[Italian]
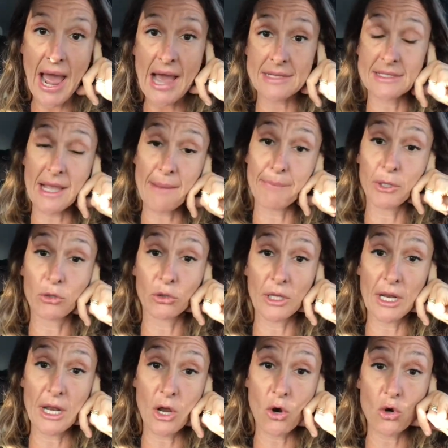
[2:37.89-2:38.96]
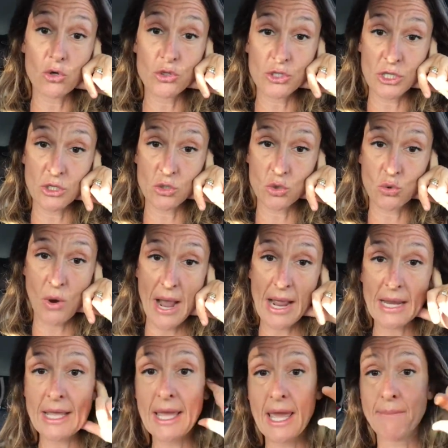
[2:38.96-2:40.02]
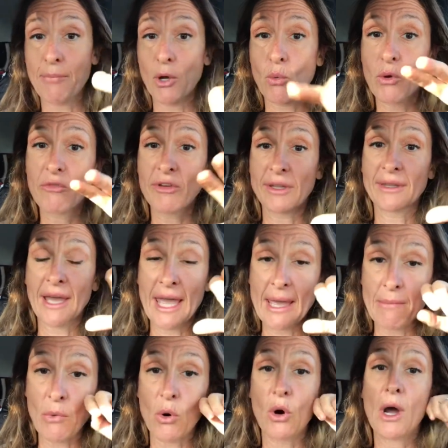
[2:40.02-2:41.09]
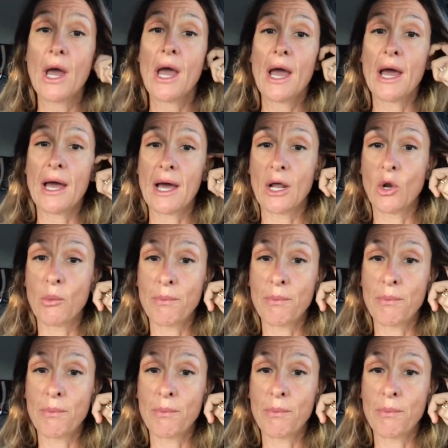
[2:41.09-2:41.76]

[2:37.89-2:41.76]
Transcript: a scapito delle consensuali e poi qui vedremo uh,